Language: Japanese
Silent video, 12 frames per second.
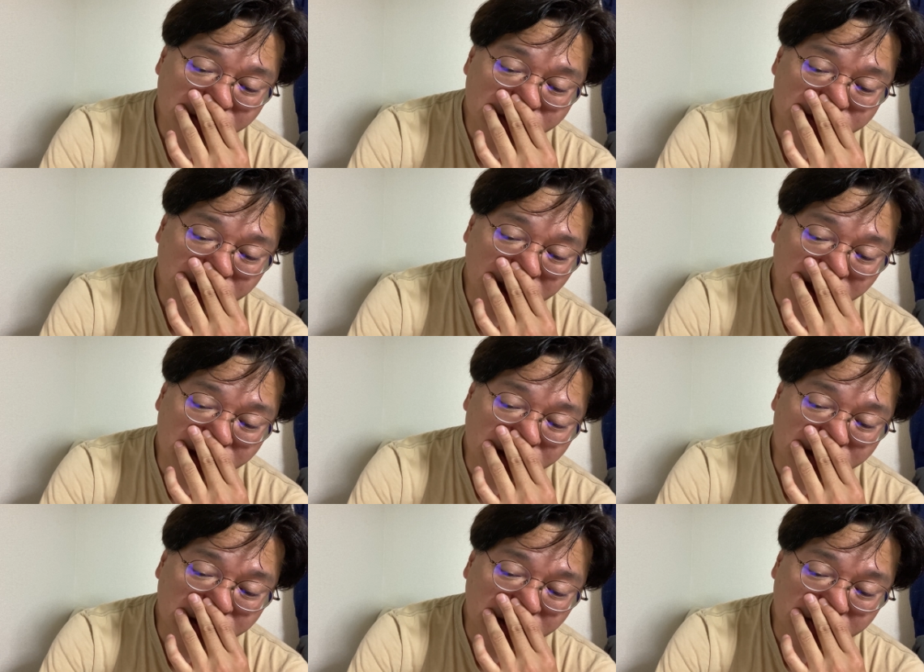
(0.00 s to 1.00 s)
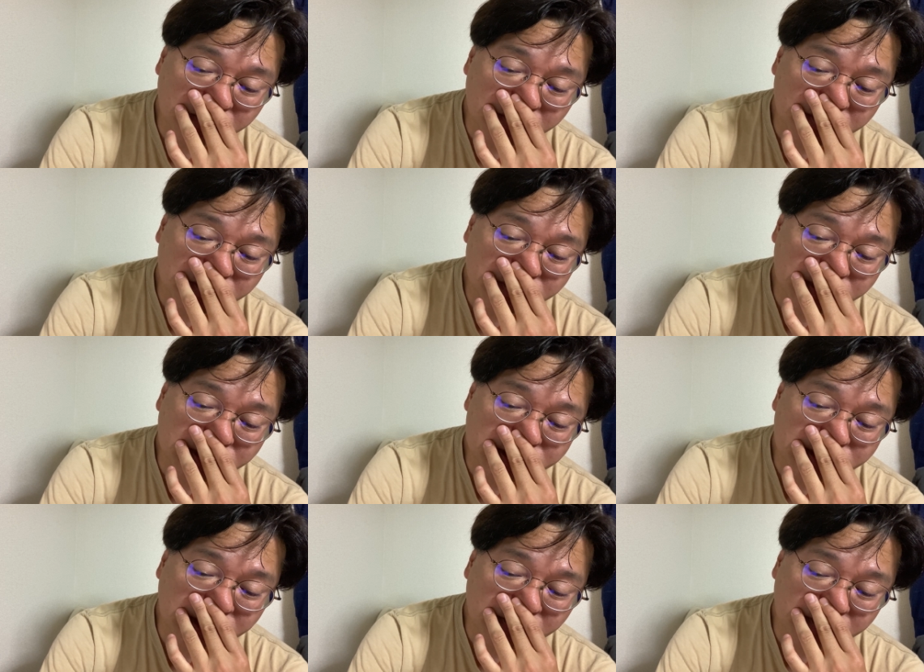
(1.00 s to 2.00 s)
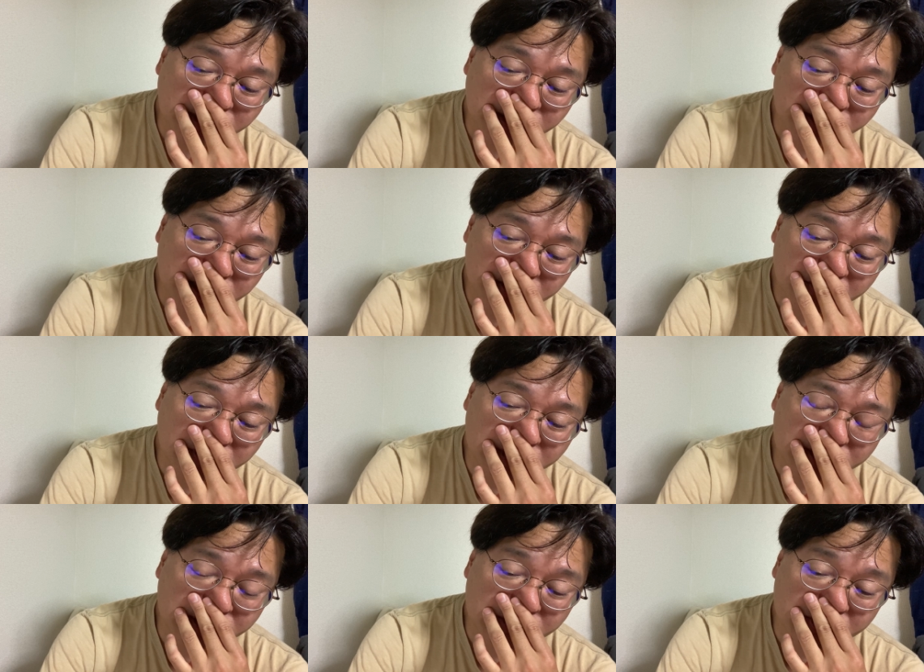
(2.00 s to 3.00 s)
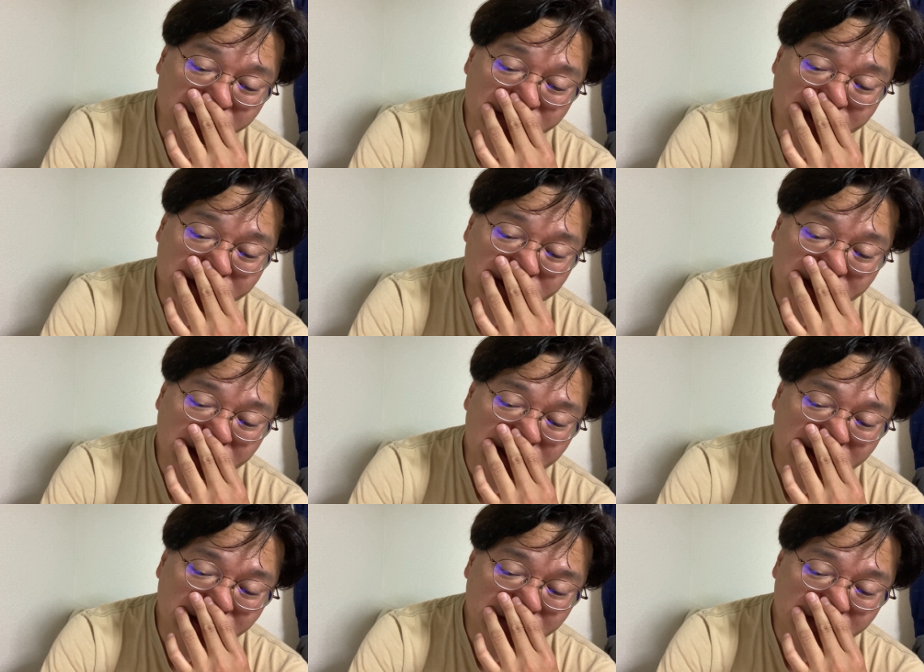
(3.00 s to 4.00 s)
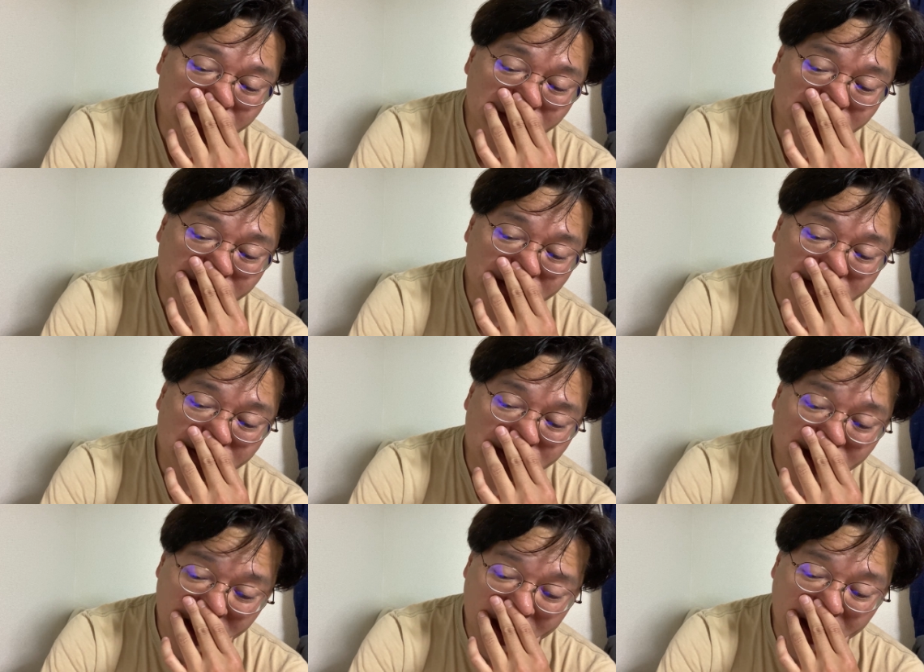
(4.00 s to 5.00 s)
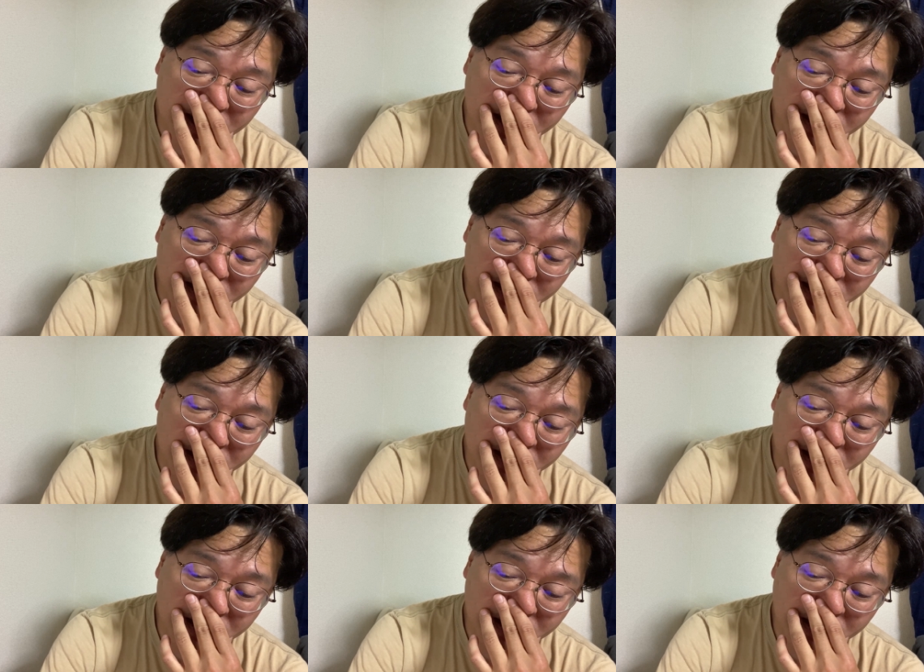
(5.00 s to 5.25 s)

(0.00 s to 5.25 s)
辛かったと思うんですけどねかといって女性全員がそのね